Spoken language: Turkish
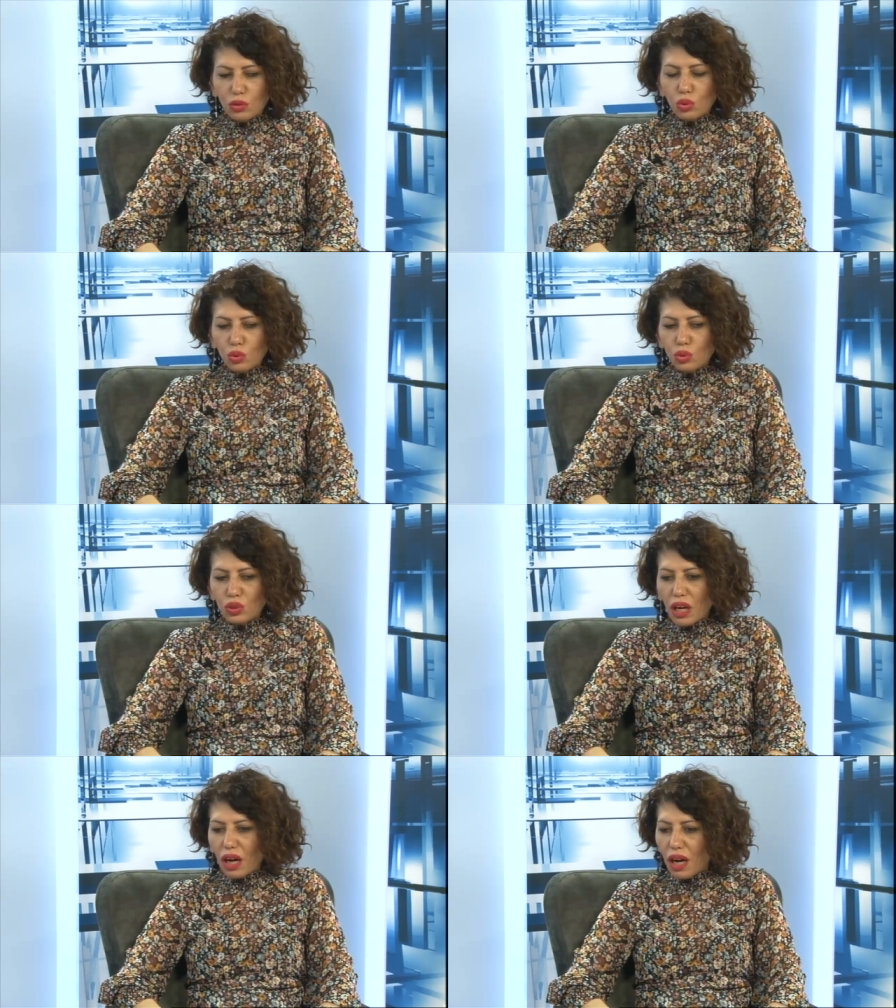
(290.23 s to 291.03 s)

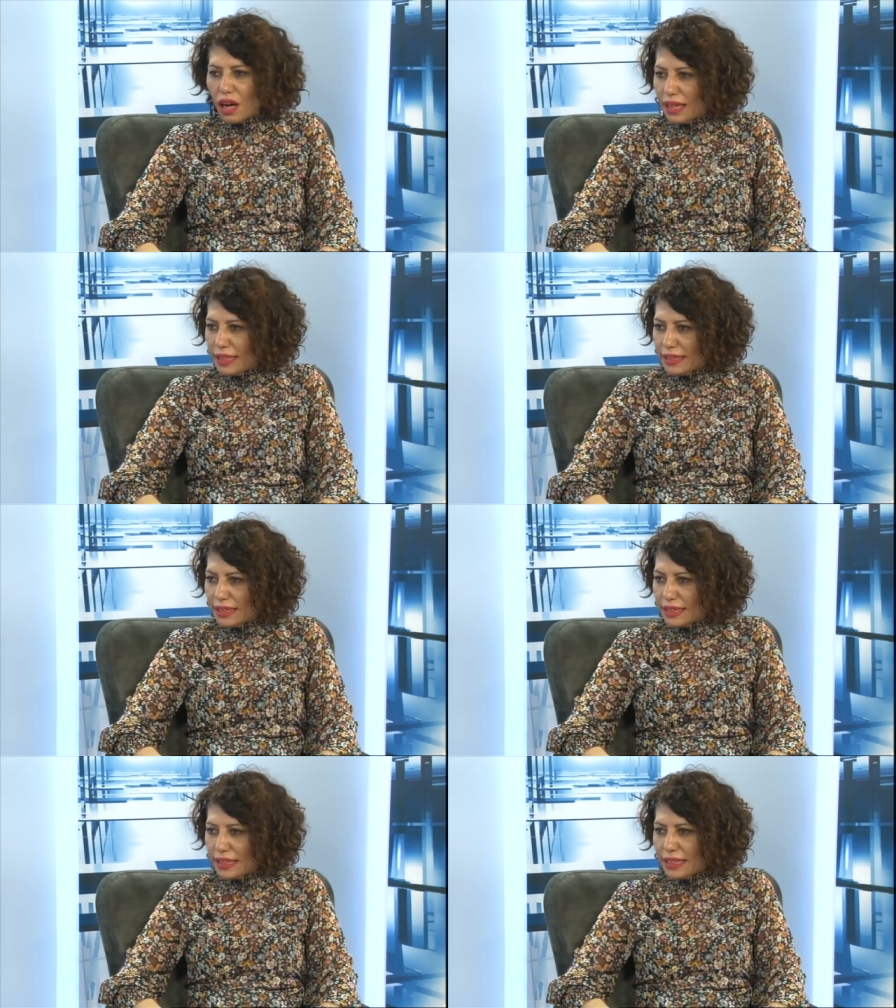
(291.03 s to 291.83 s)
huyda,
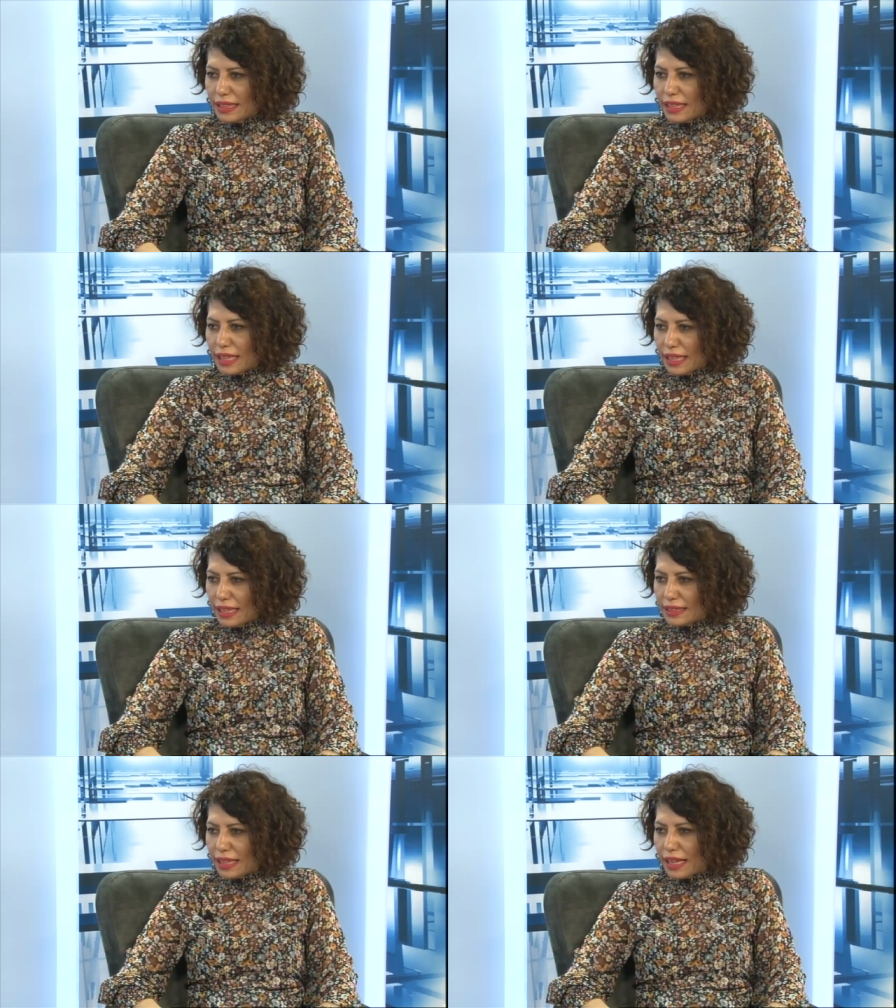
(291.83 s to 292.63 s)
aynı
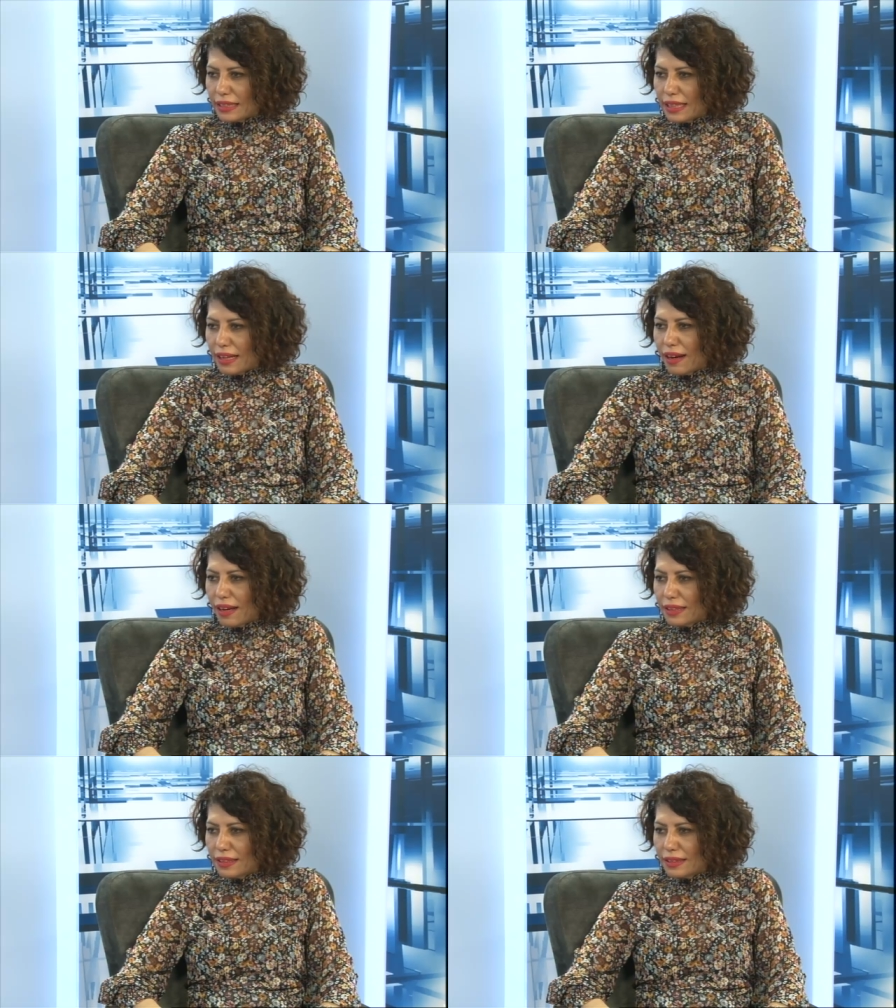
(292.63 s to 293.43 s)
karakterde,
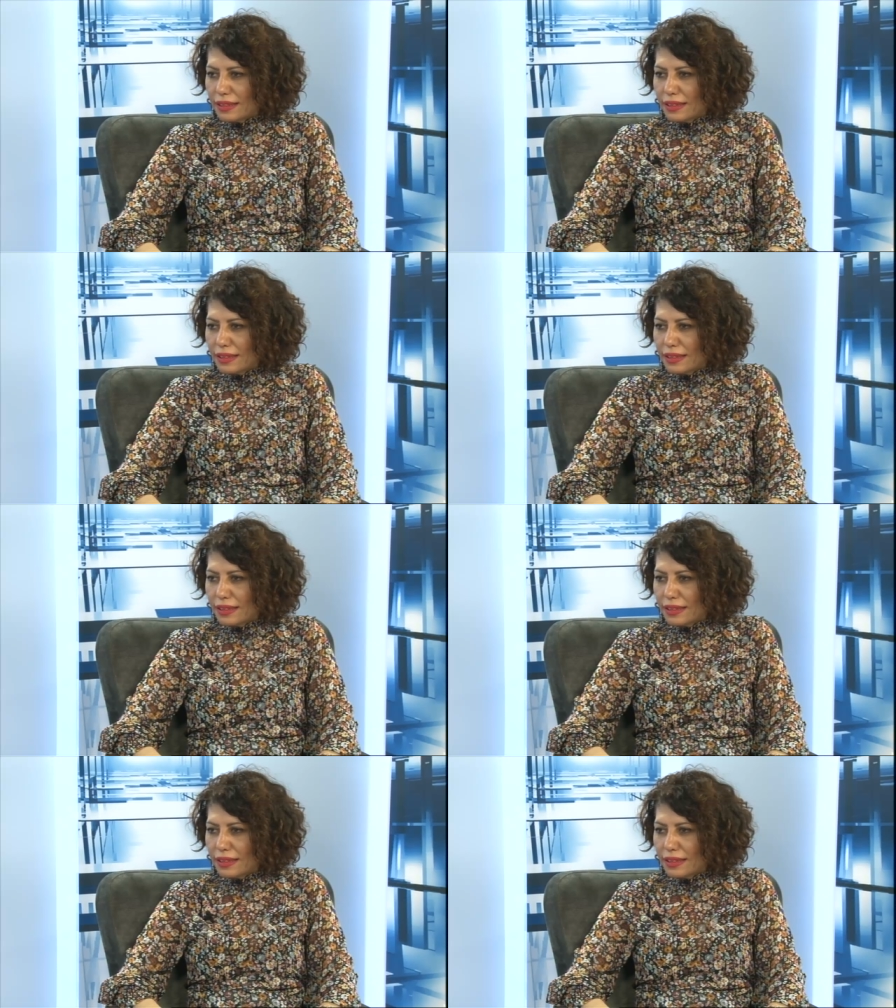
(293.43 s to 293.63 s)
aynı